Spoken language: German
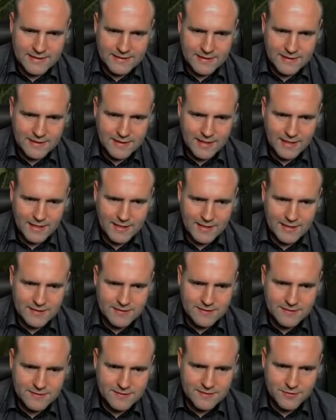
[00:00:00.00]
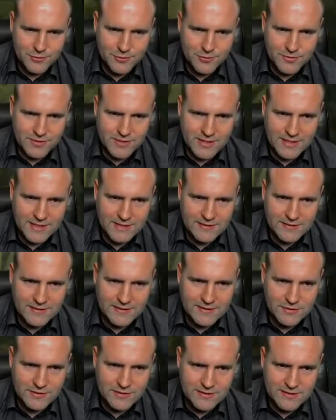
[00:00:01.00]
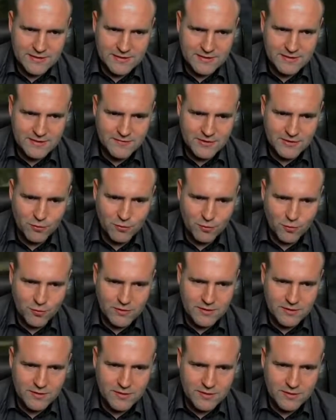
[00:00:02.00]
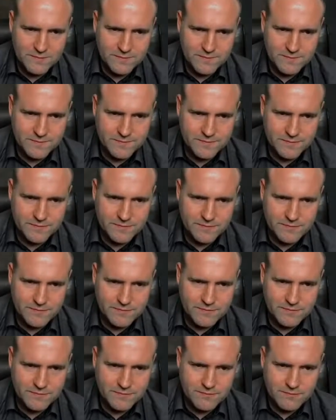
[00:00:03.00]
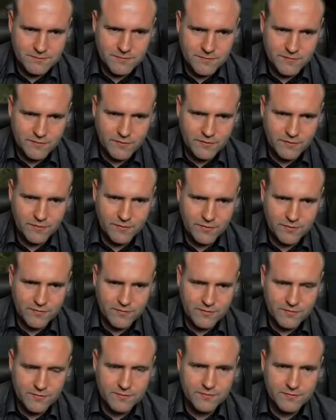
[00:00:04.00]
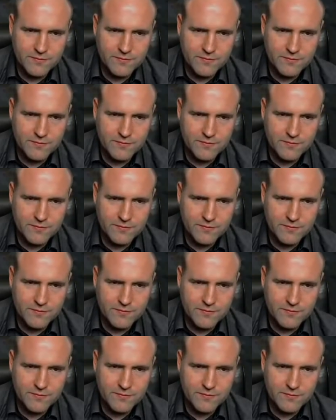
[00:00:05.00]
Nein, das sind Hydranten und ich dachte, das wären Hunde. Wuff, wuff, wuff.